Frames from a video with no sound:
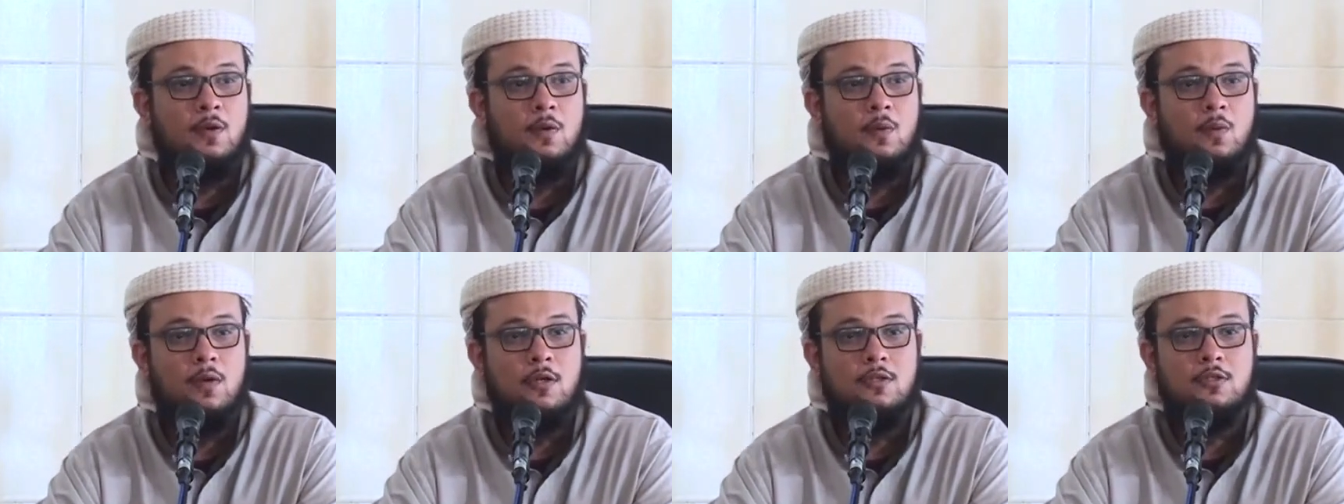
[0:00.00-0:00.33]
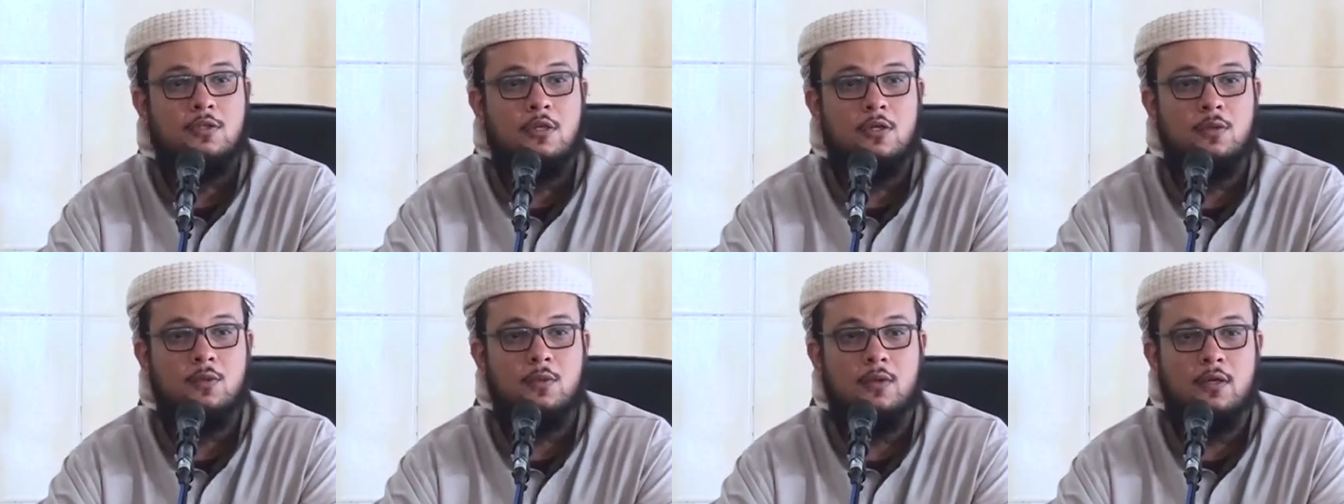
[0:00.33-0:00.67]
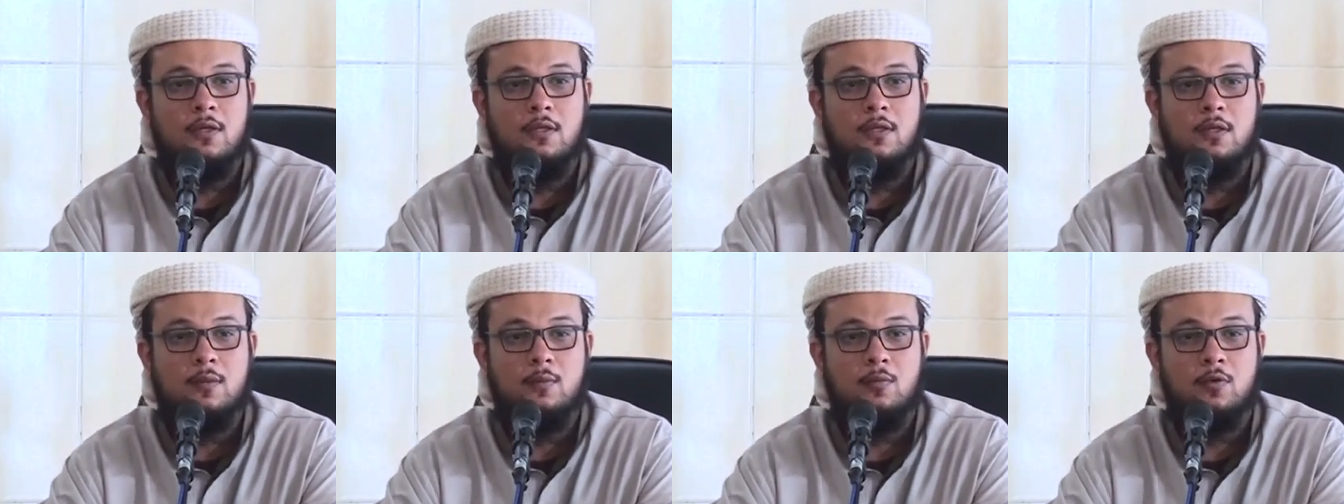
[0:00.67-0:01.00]
وأشهد
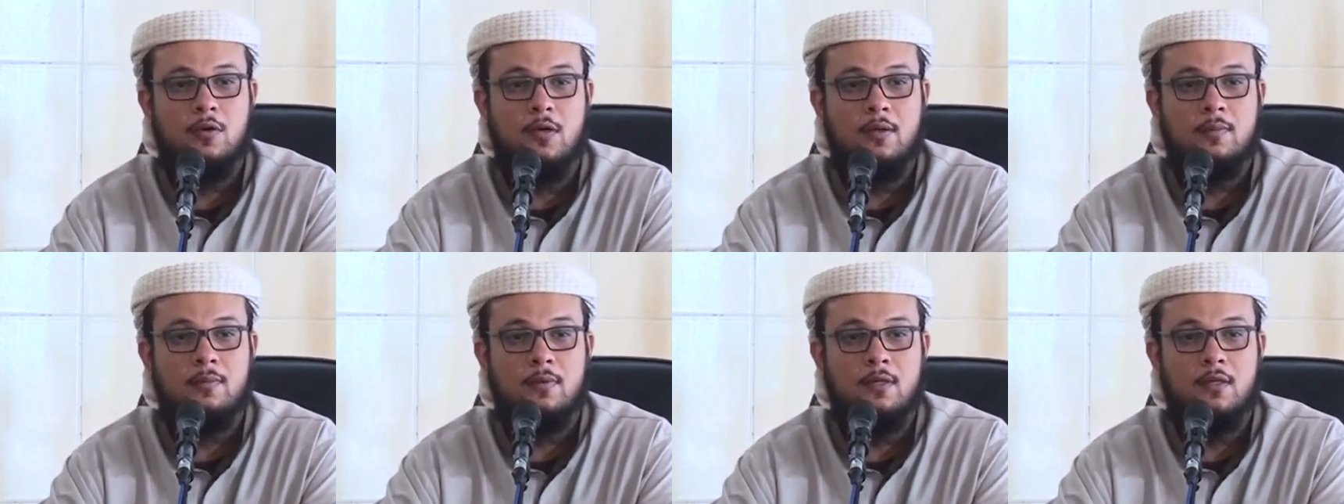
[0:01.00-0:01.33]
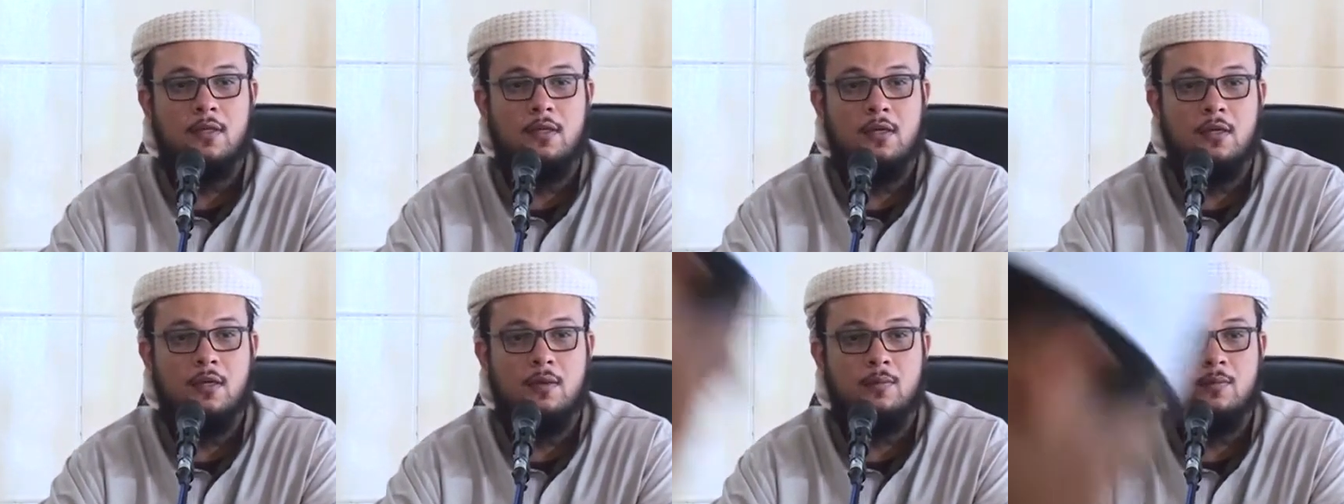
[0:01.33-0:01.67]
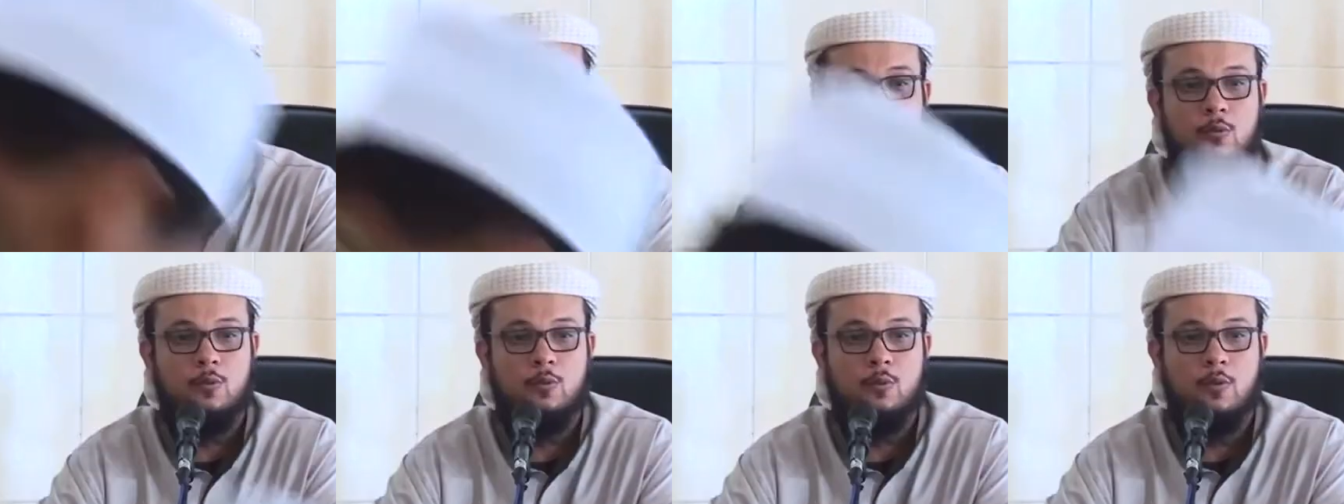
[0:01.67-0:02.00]
أن محمدا
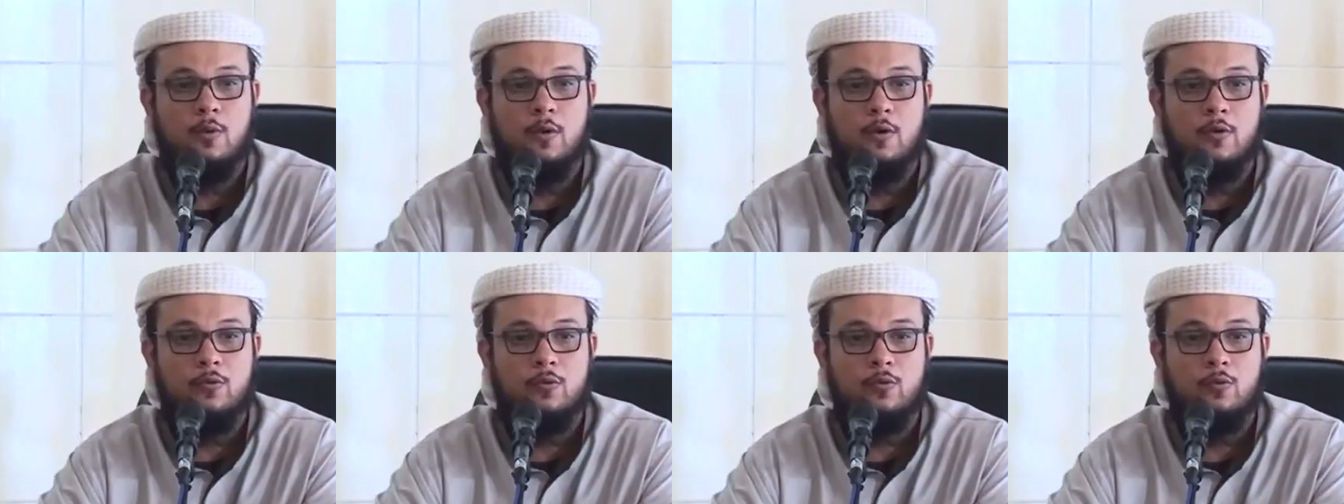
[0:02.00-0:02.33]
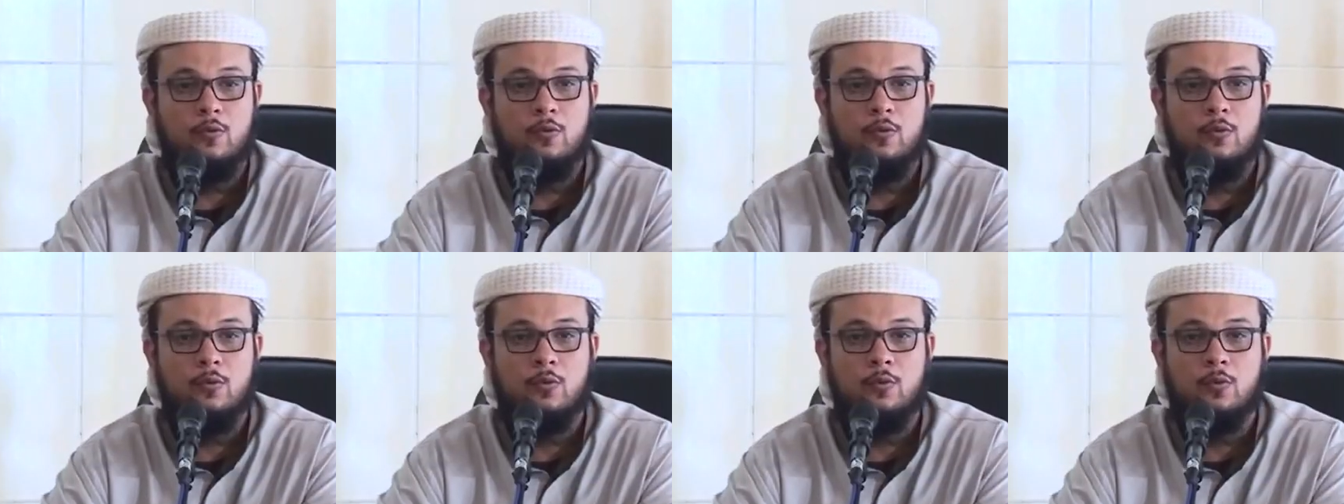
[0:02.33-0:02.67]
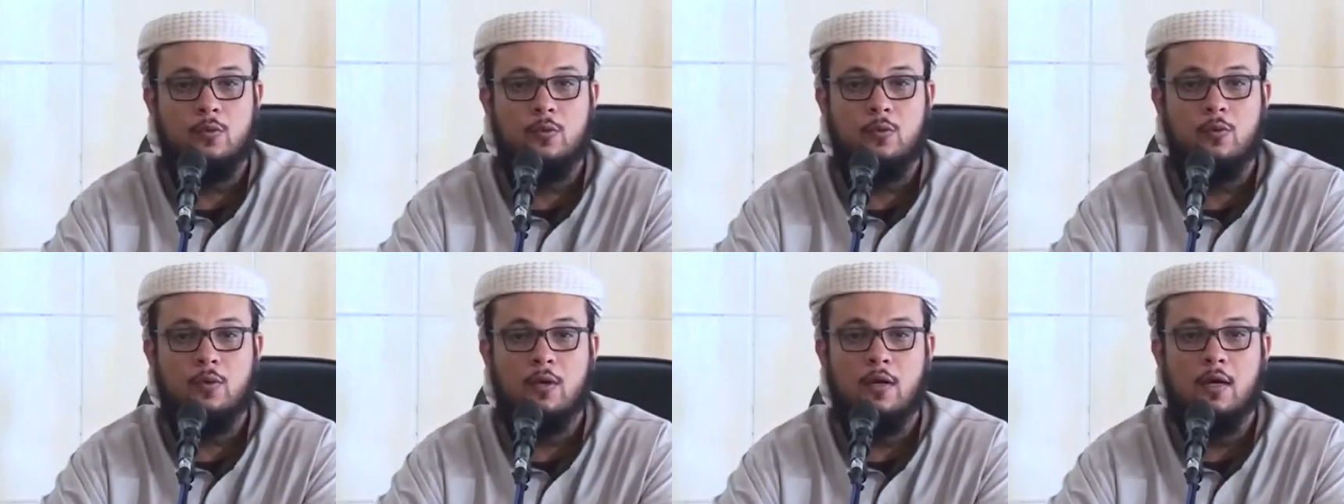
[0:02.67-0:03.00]
عبده ورسوله